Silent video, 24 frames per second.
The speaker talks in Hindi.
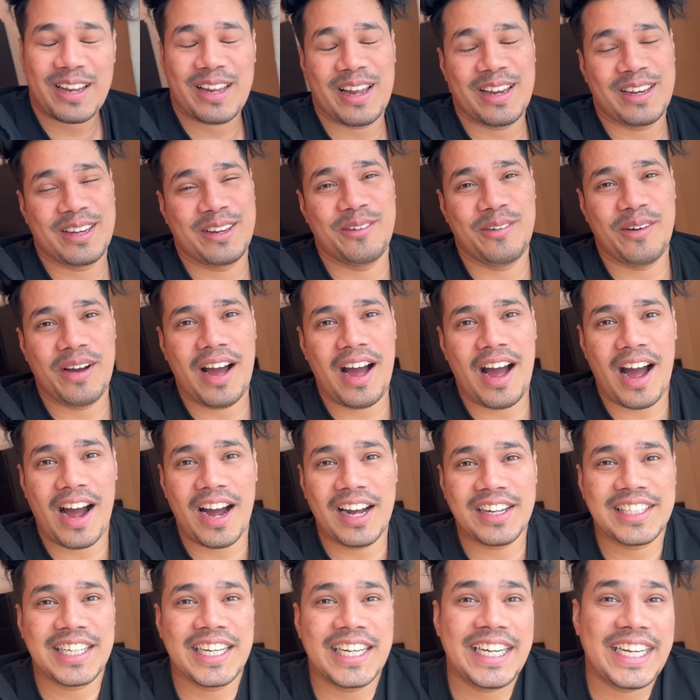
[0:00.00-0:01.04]
क्या नहीं हुआ
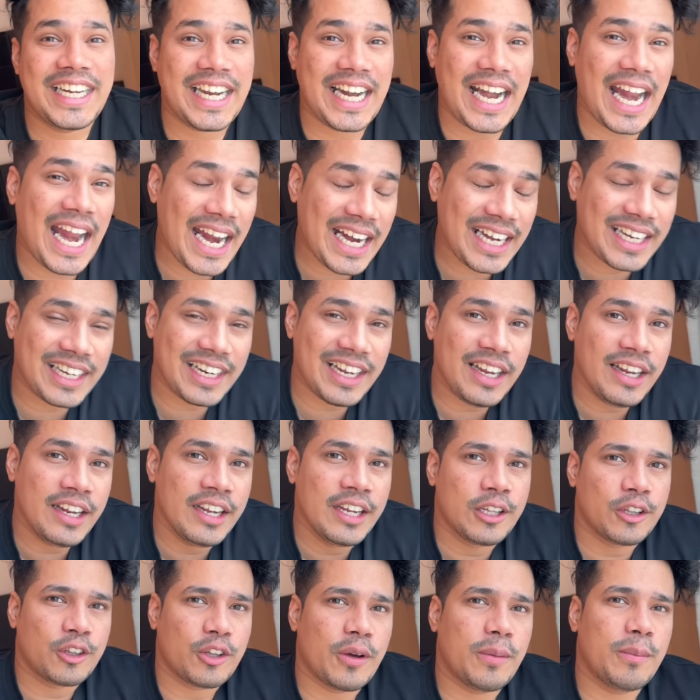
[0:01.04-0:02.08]
आज है ट्रैक डे
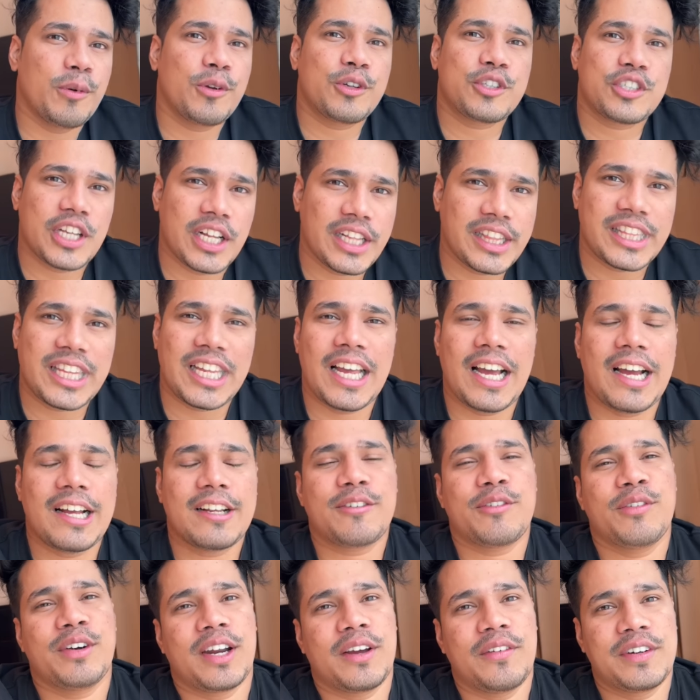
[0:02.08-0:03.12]
तो हम लोग चलते हैं आज
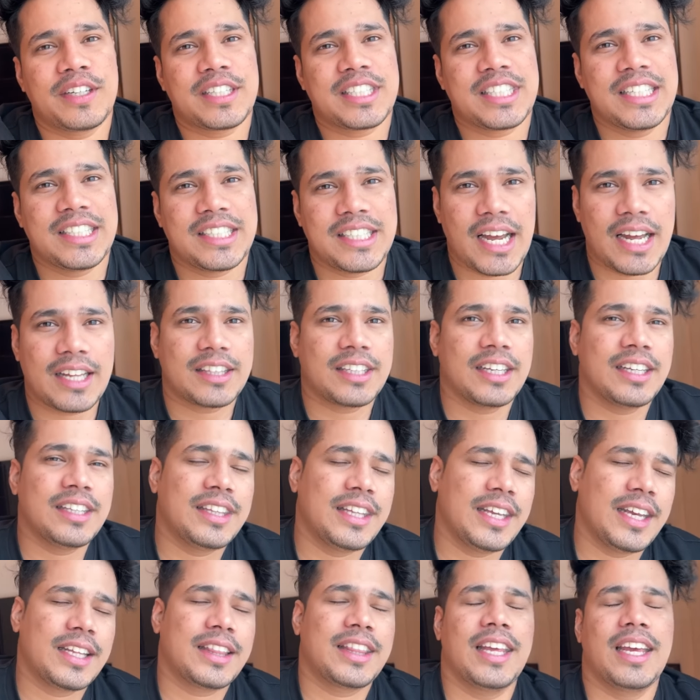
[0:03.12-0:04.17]
फटाफट से जाते हैं
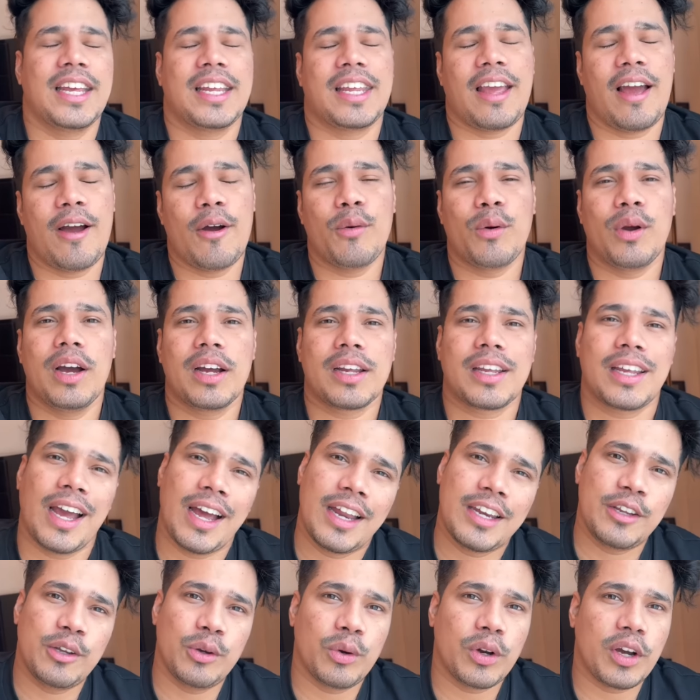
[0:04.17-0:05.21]
देखते हैं क्या होगा क्या
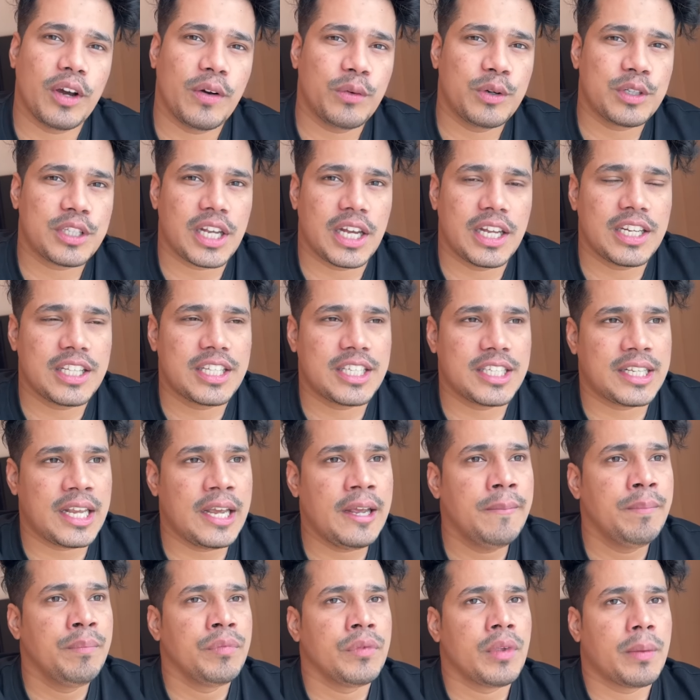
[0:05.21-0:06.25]
नहीं होगा वो सारी चीज़ें
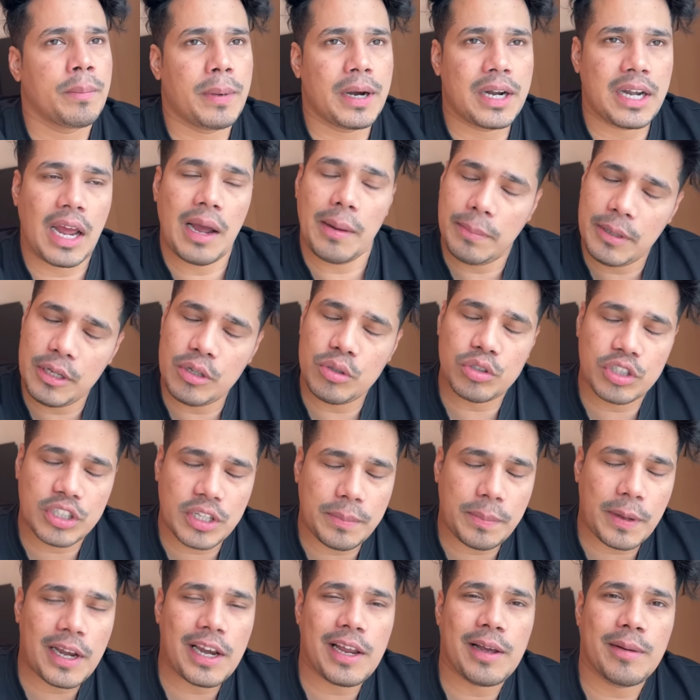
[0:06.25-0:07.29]
बट अभी उससे
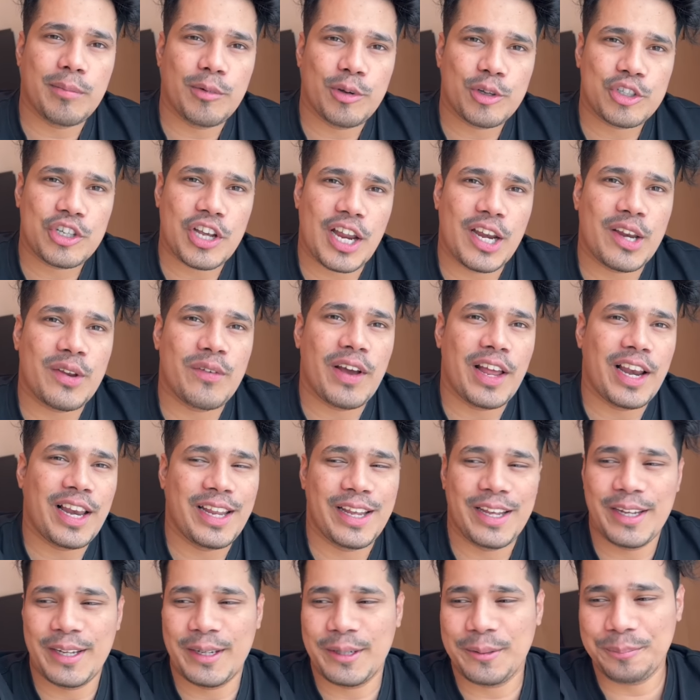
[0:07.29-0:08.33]
पहले हम लोग जाने वाले
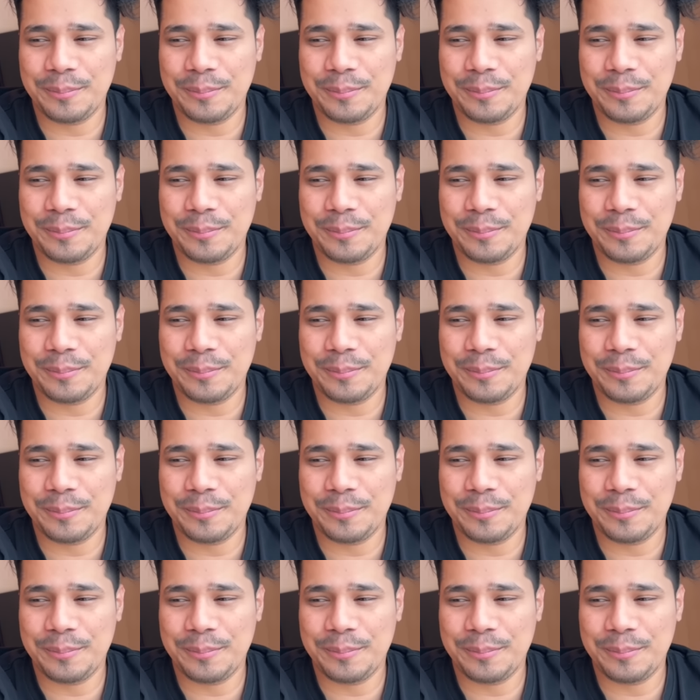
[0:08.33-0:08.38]
हैं